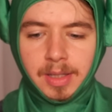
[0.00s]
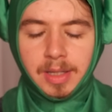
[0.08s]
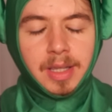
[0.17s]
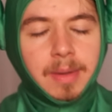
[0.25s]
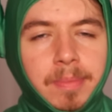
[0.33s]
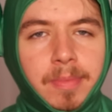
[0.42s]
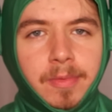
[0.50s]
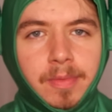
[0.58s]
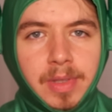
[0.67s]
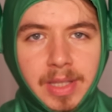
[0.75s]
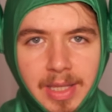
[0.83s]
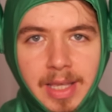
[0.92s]
Ich habe
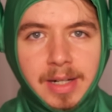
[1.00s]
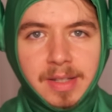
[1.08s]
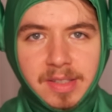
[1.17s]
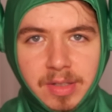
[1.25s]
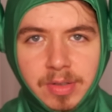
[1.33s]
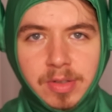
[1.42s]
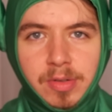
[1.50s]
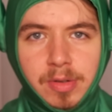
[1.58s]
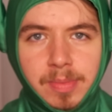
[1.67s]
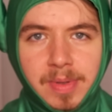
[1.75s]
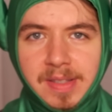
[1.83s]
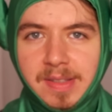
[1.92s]
jedes
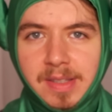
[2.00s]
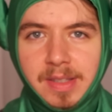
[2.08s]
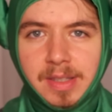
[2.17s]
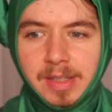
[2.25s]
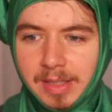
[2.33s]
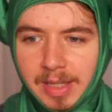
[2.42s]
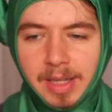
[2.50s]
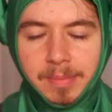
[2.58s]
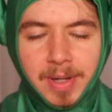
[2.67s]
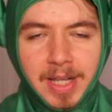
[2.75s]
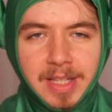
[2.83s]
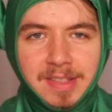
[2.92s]
Kostüm, das ich
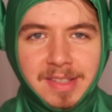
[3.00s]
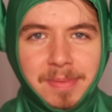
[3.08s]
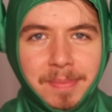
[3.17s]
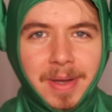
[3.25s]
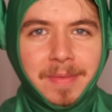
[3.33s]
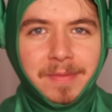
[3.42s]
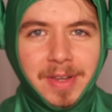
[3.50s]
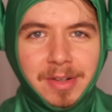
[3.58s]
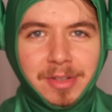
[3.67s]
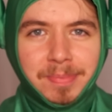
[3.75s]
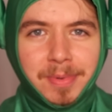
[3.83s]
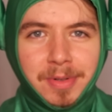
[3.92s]
jemals in meinen
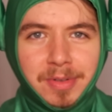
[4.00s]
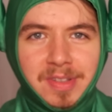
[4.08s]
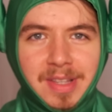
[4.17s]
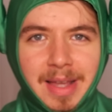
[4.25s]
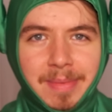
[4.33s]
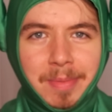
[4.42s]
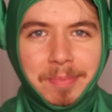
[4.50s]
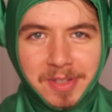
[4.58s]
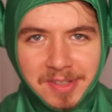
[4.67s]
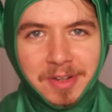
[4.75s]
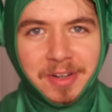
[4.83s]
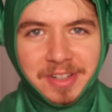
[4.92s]
Videos benutzt habe,
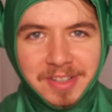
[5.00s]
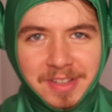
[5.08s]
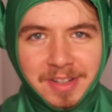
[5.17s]
bis heute